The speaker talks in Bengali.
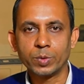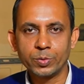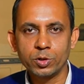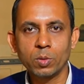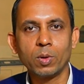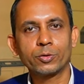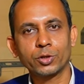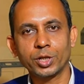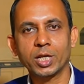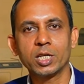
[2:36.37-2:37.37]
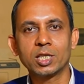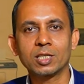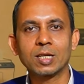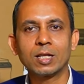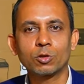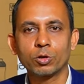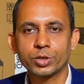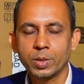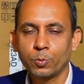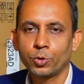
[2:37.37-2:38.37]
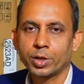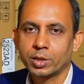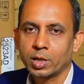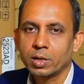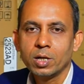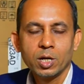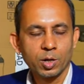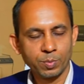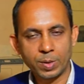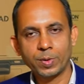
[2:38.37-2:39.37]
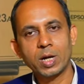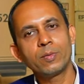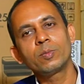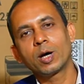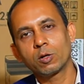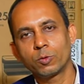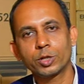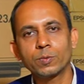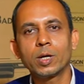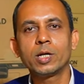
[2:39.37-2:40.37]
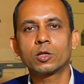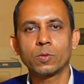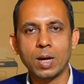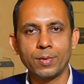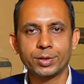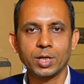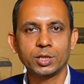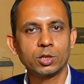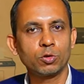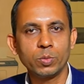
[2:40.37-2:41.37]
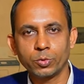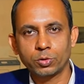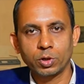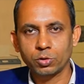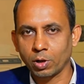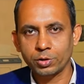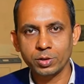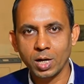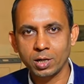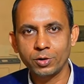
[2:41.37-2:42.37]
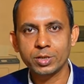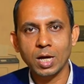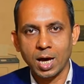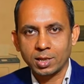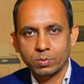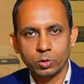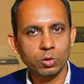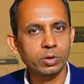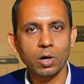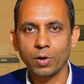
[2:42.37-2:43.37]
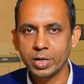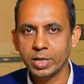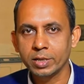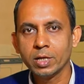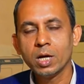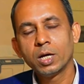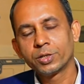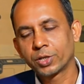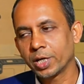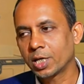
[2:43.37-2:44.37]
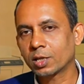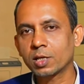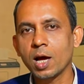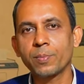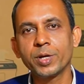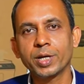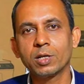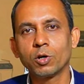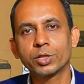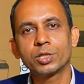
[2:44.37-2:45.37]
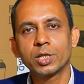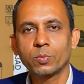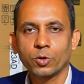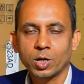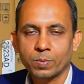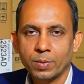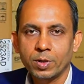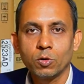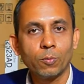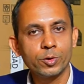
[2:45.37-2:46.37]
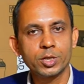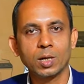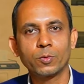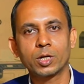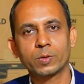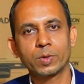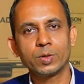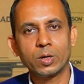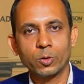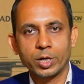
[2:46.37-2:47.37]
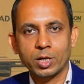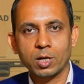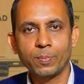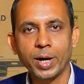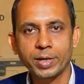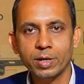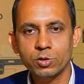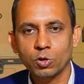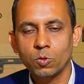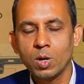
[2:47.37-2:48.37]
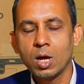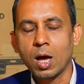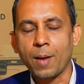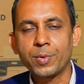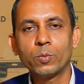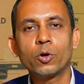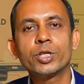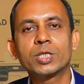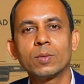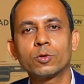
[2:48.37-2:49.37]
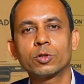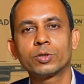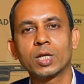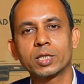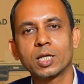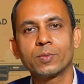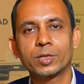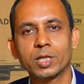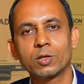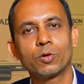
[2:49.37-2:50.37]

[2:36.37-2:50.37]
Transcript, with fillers: বিভিন্ন মফস্বল থেকে নিতে চান তো সেই প্রোডাক্টের ব্যাপারে আমি ভালো বলতে পারি না তবে আমারটা যেহেতু ইম্পোর্ট করে সরাসরি আনা হয়েছে হাত বদলটা হয় নাই সেই ক্ষেত্রে আপনি এখানে অথেন্টিক প্রোডাক্ট পাবেন অফিসিয়াল প্রোডাক্ট পাবেন এবং এটা একটা পাইকারি শোরুম আপনার মন ইচ্ছা মতো যাচাই বাছাই